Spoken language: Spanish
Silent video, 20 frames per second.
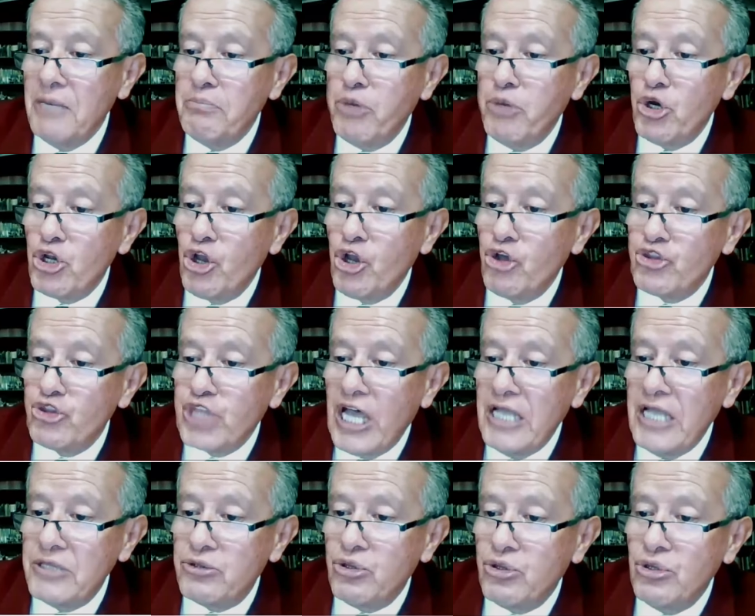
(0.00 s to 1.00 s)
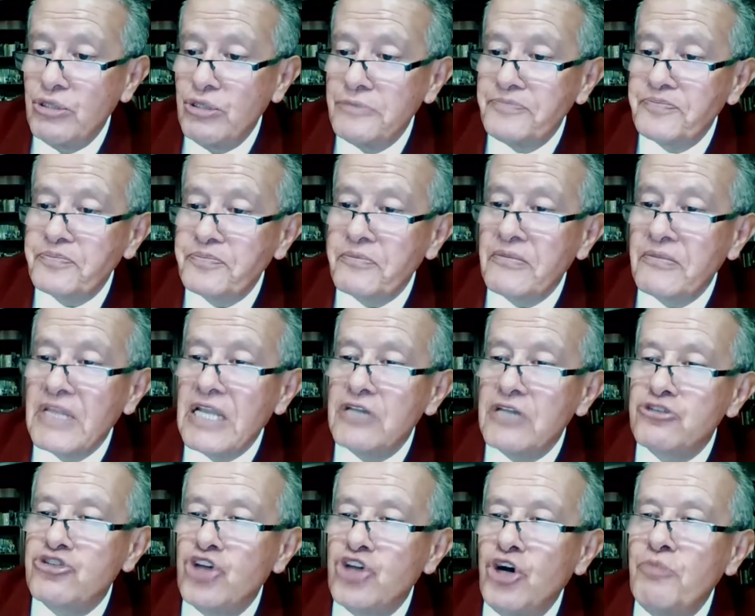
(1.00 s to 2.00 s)
Por lo tanto,
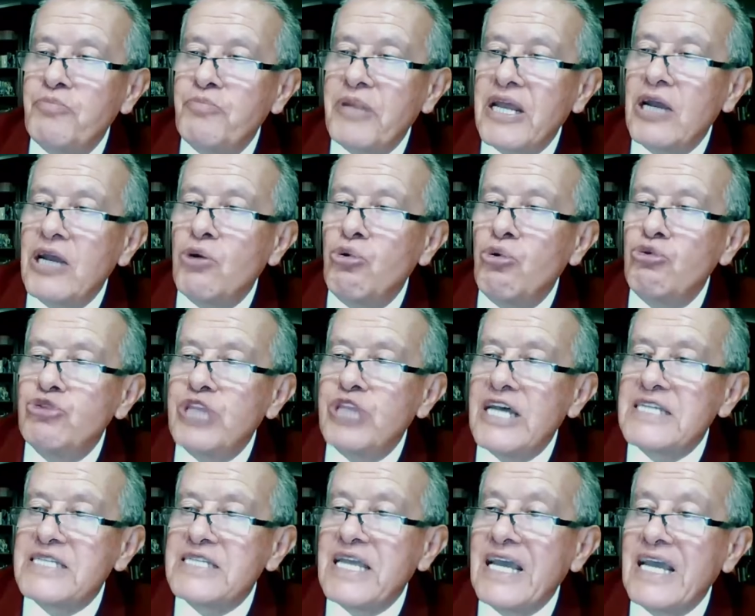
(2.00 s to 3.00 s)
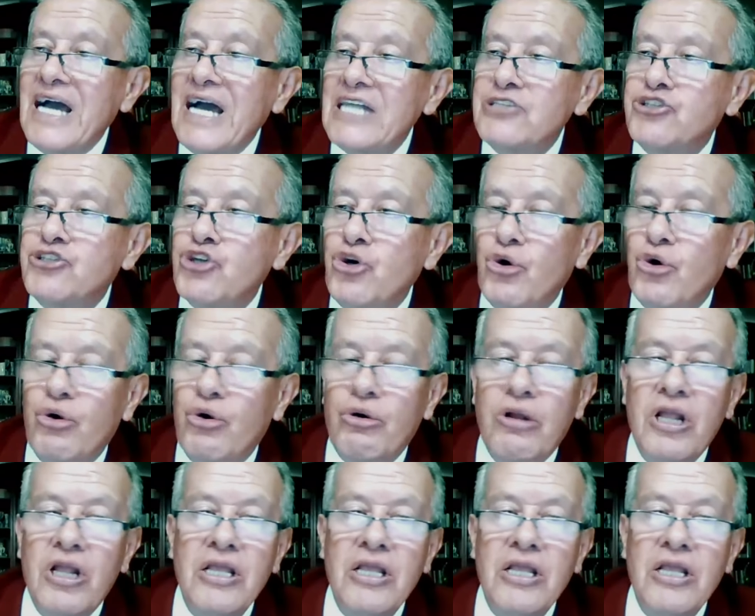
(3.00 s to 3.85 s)
son preguntas de gancho.